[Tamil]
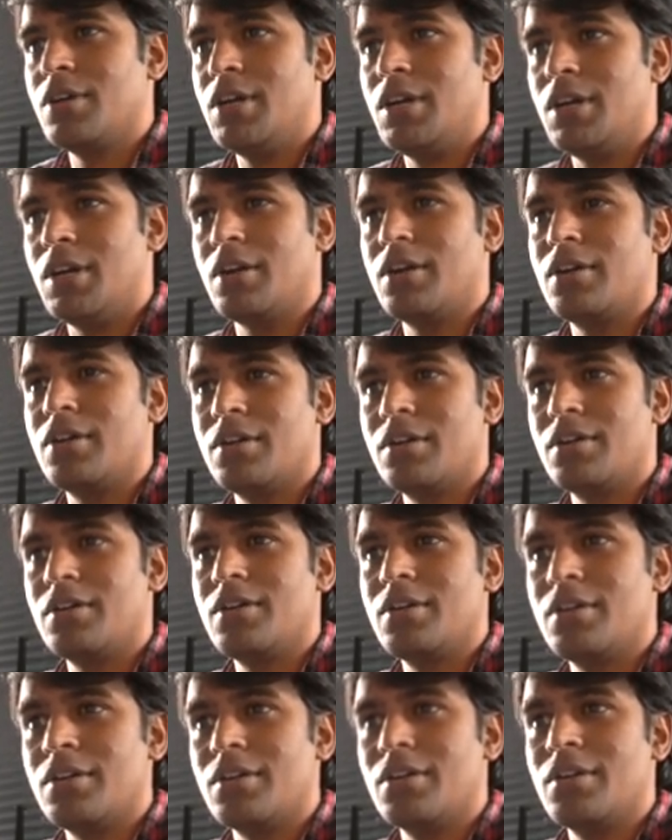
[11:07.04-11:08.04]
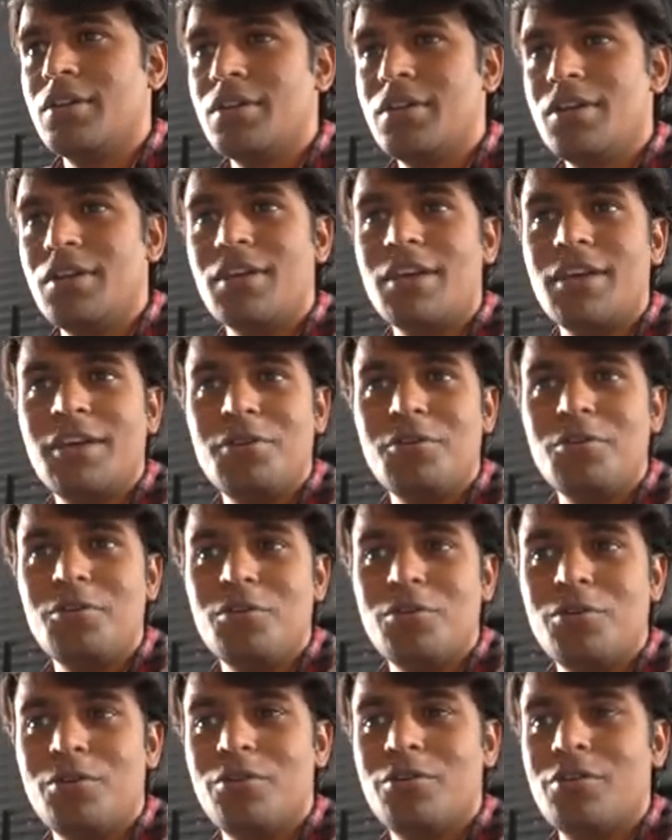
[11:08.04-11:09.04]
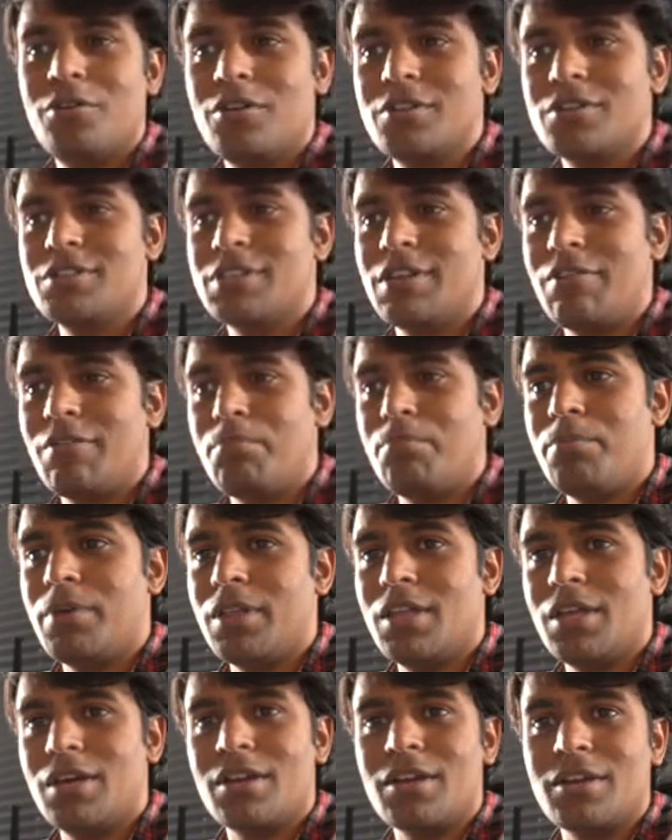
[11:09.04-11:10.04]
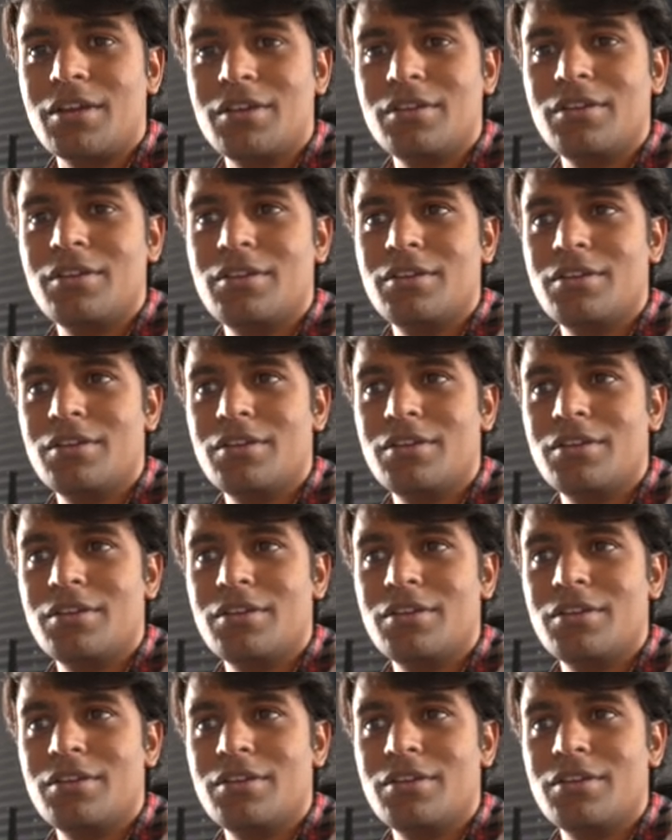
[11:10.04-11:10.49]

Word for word: ஆ இங்கேயும் சிவப்பாக தான் இருக்குது